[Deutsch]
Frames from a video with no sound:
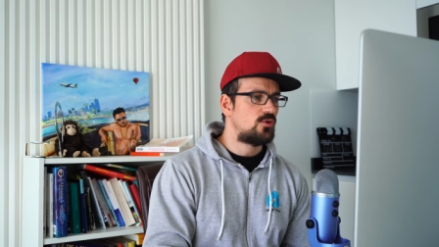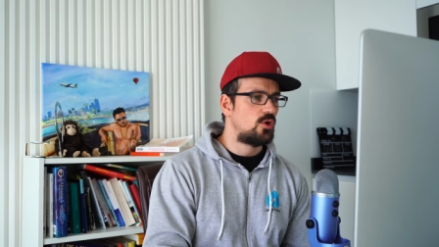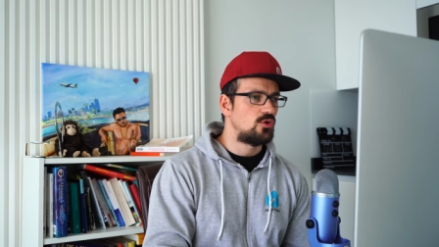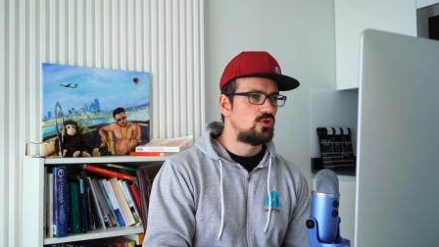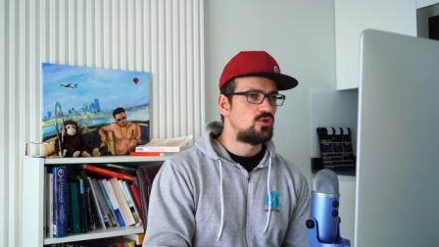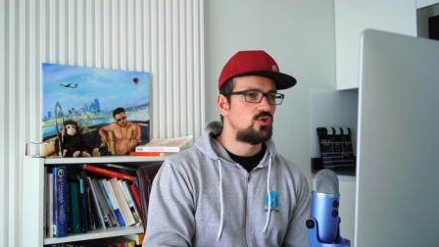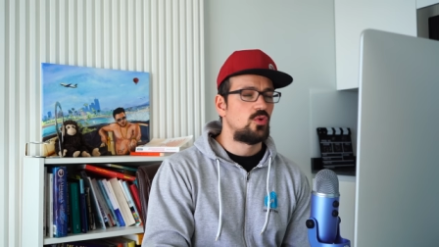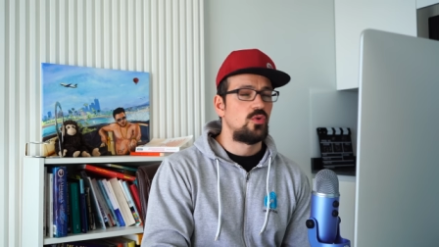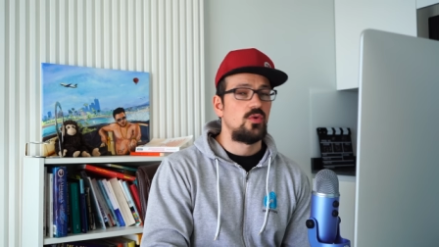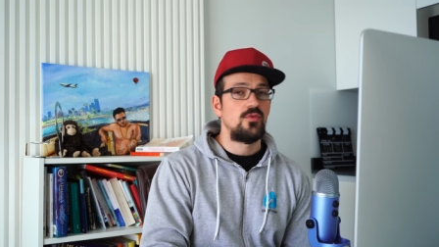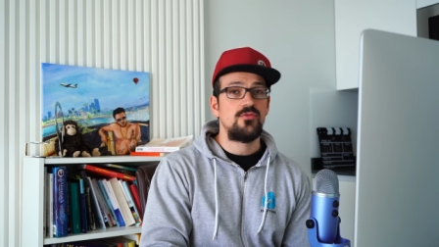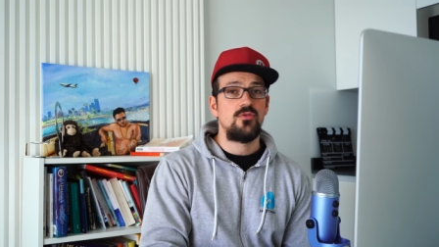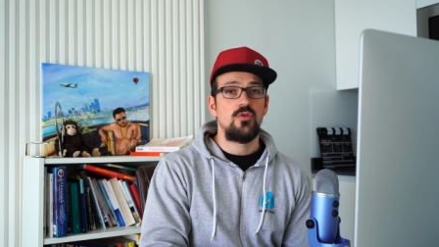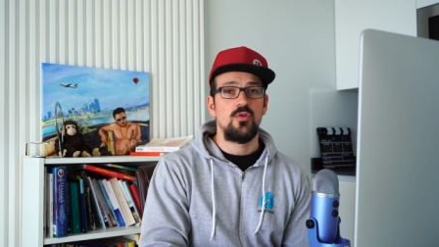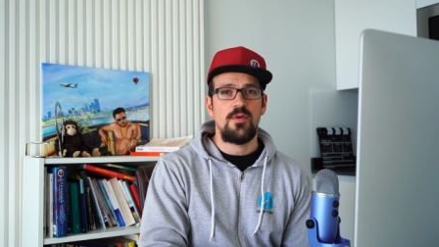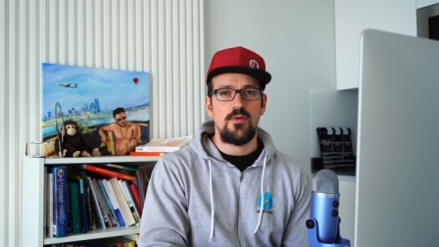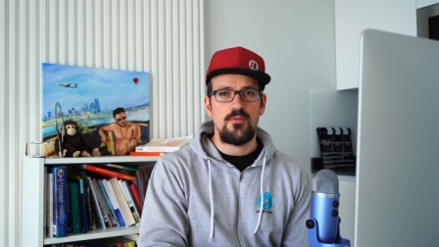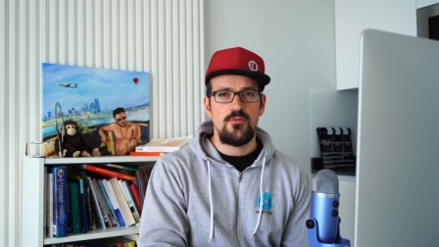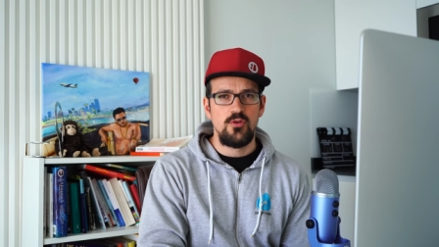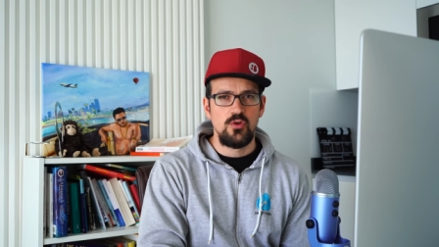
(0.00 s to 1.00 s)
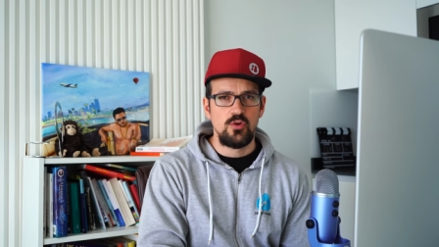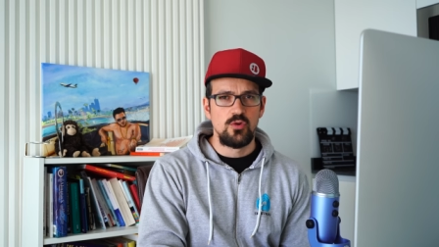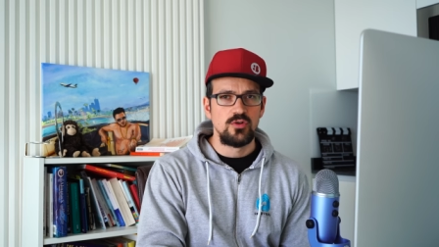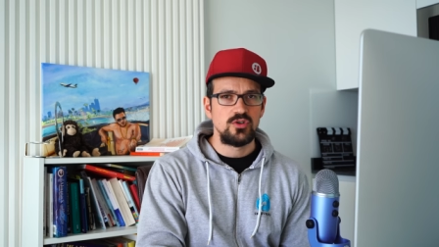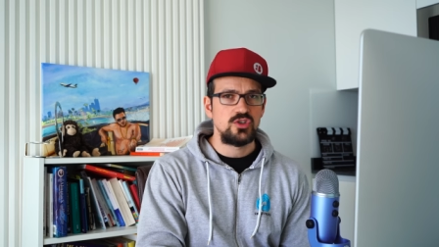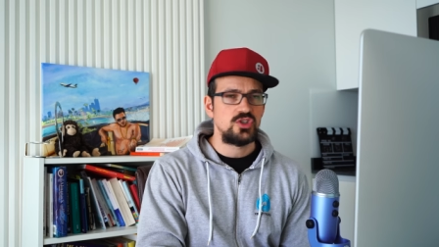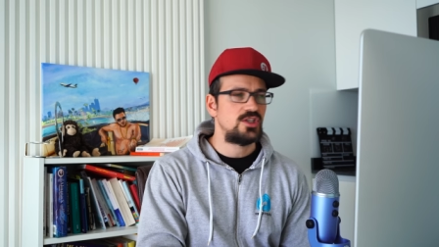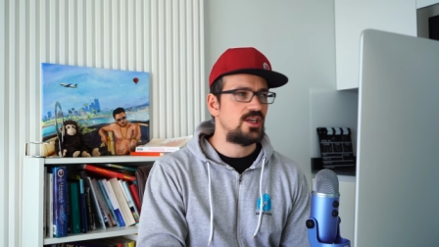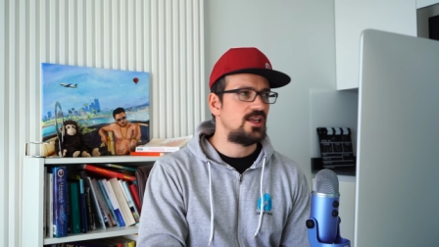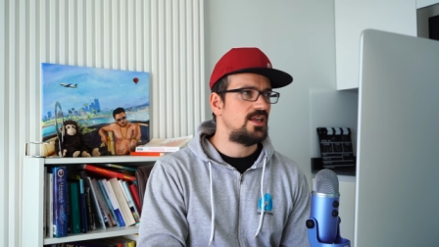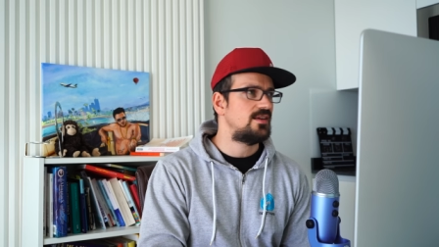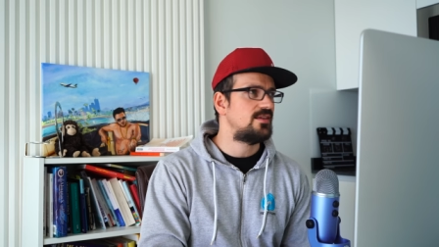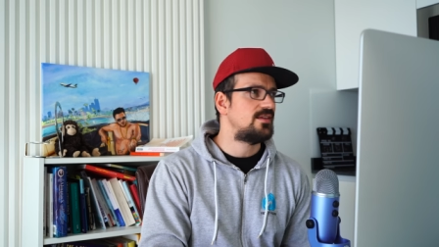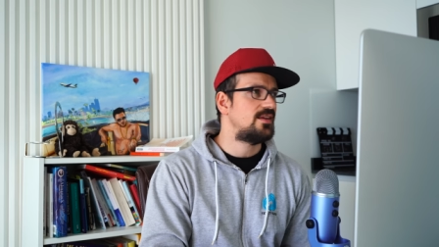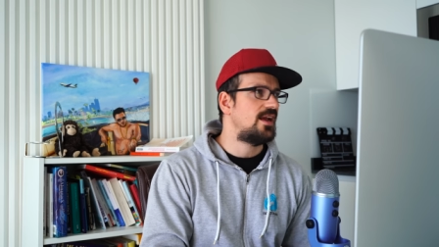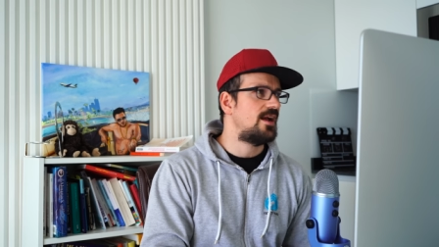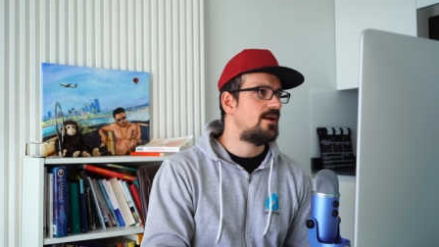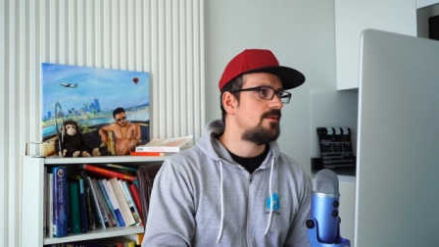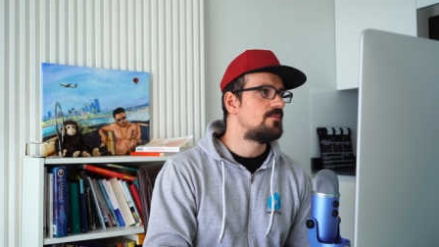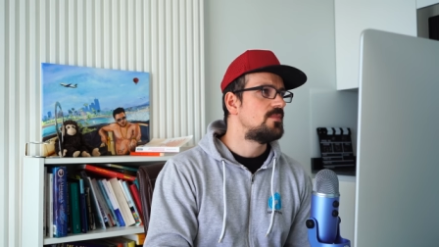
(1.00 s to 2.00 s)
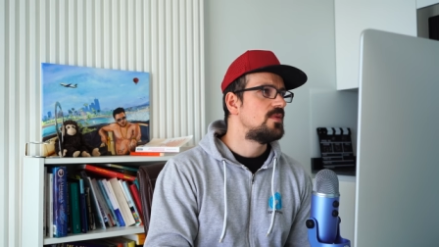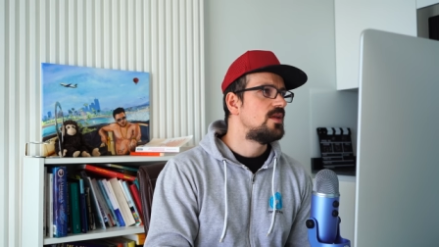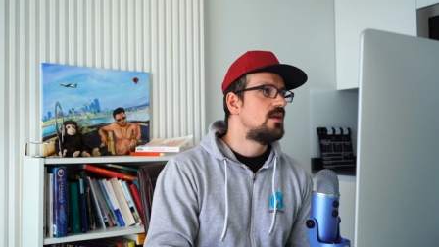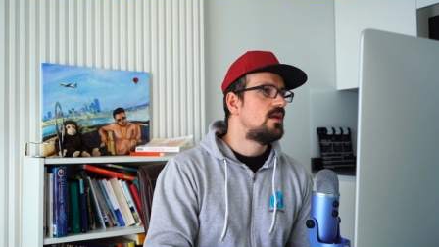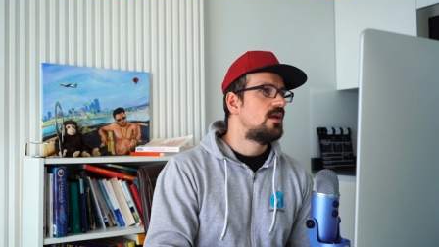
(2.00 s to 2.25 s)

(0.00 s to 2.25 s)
Konto zur Verfügung steht, ja.